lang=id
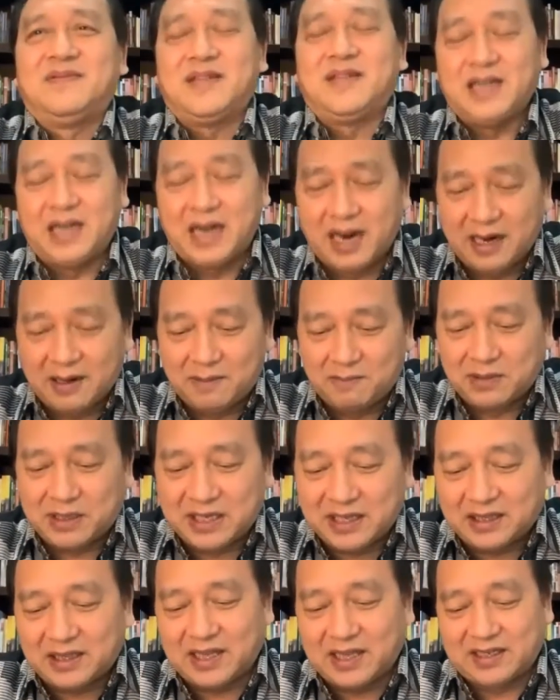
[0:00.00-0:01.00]
di dalam
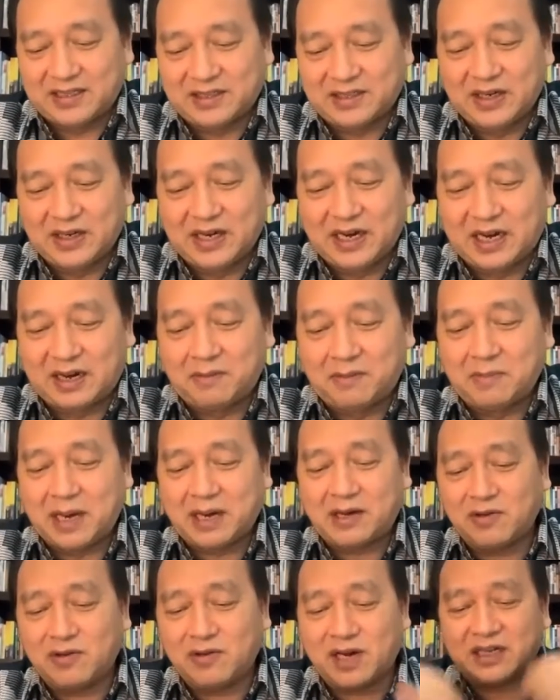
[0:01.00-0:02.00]
kita, saudara.
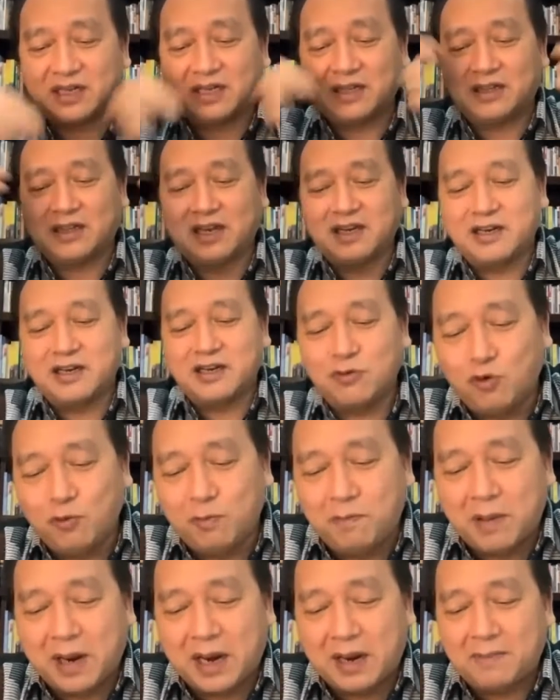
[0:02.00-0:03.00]
Barulah kita
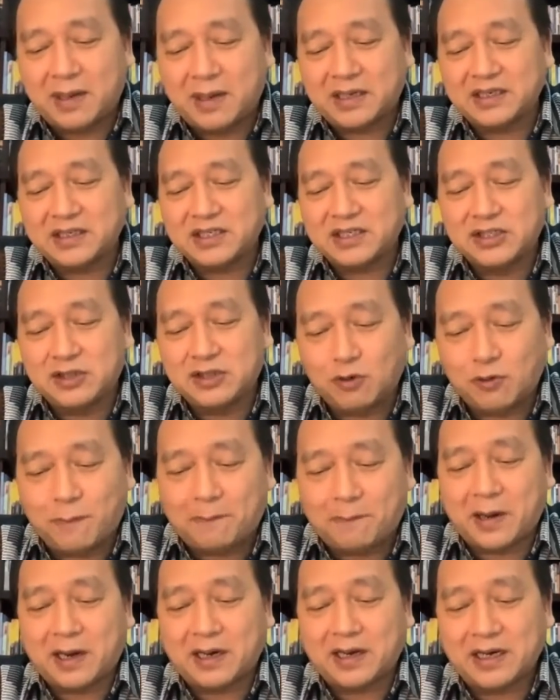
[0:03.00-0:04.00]
diubah makin
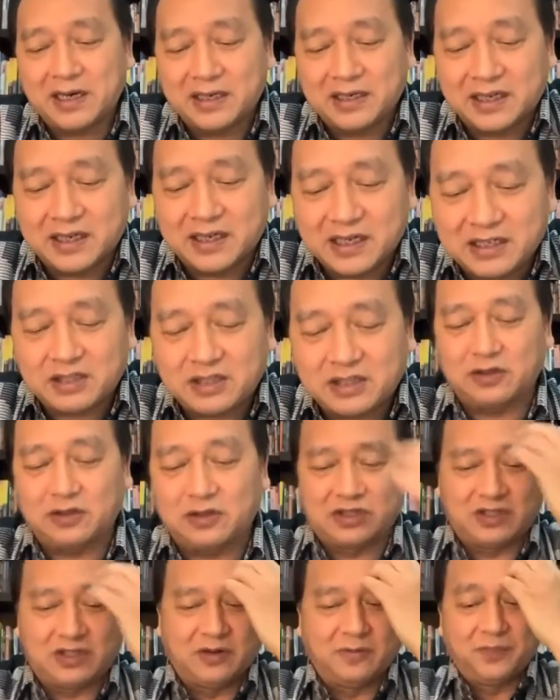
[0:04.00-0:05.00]
serupa dengan
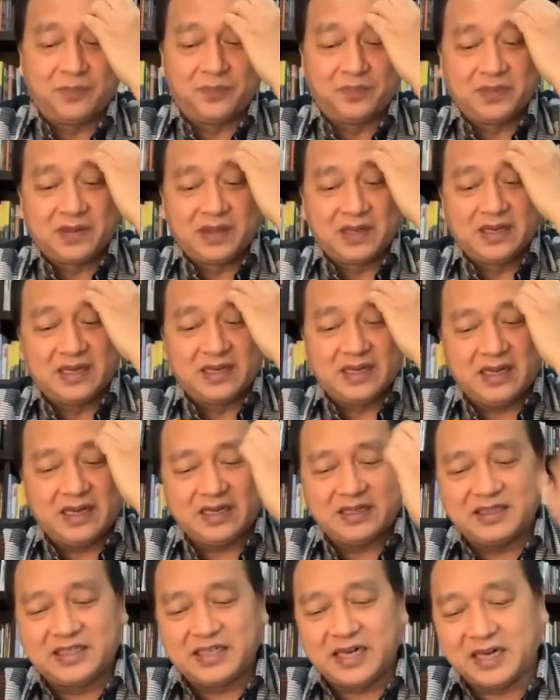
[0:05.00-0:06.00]
Kristus.
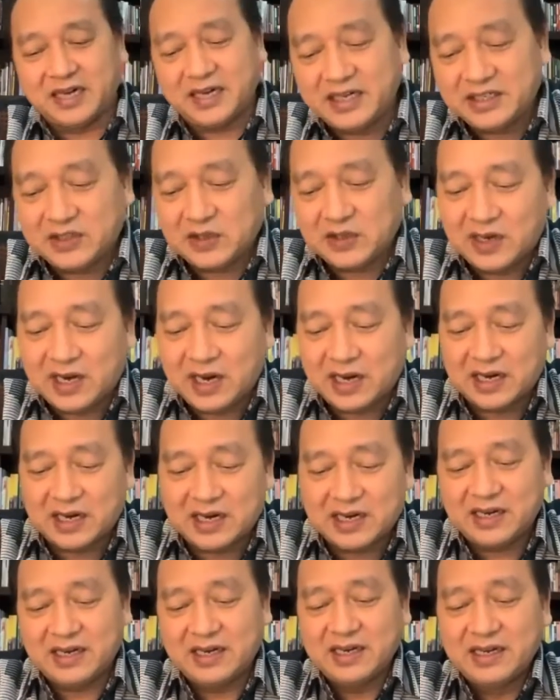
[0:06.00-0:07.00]
Ya, jadi
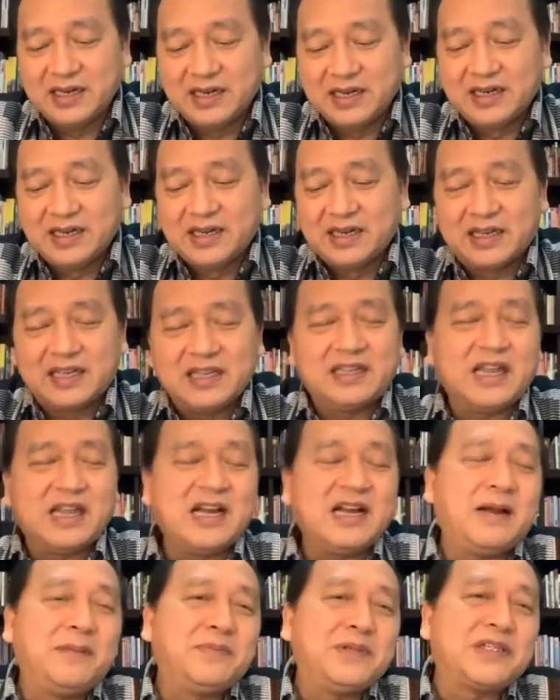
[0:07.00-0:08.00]
saudara,
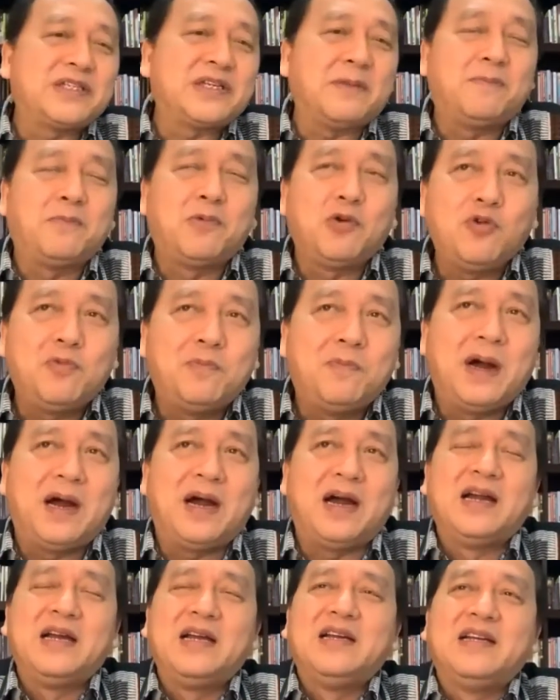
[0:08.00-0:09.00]
kita nggak bisa
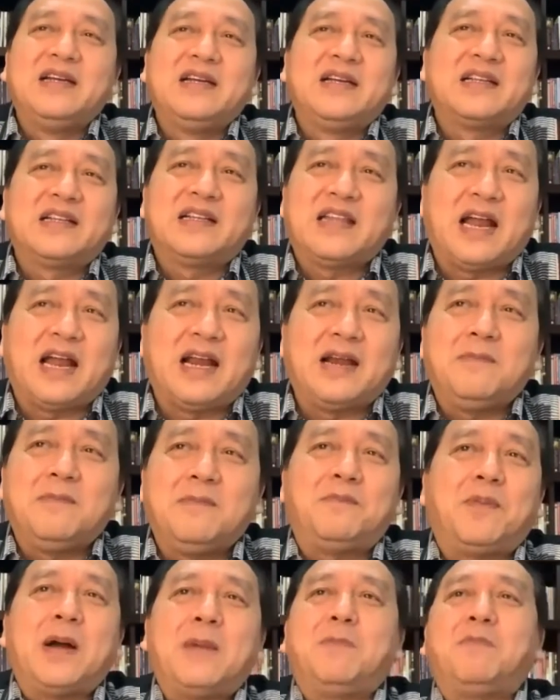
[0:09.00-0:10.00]
berubah
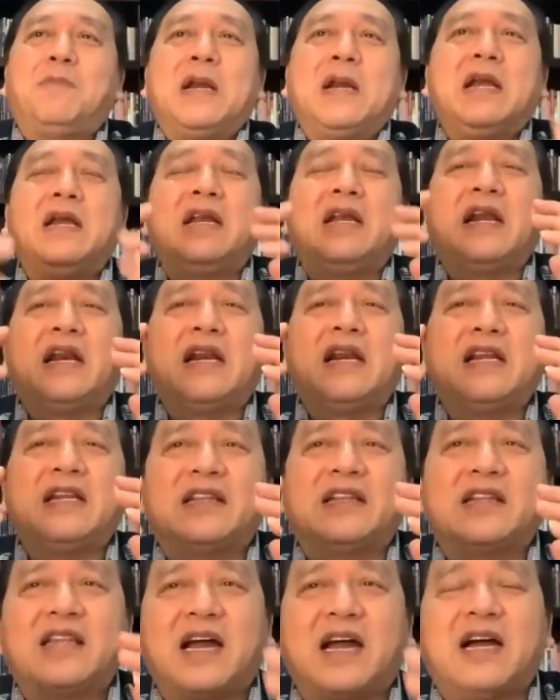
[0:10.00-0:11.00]
tanpa
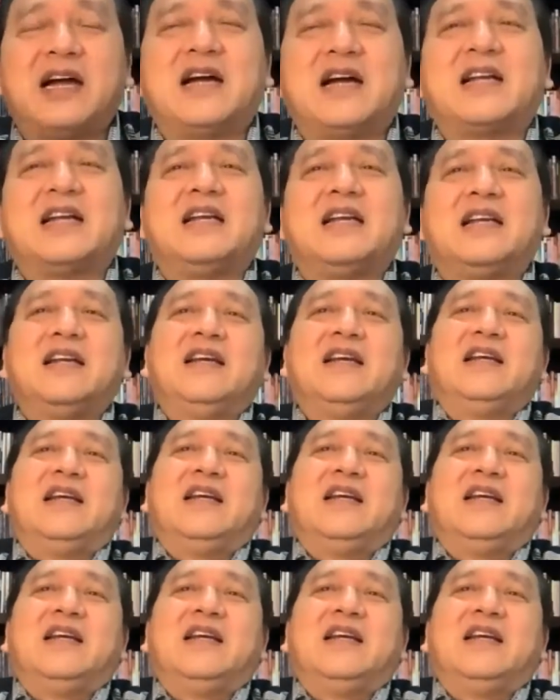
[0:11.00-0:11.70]
penderitaan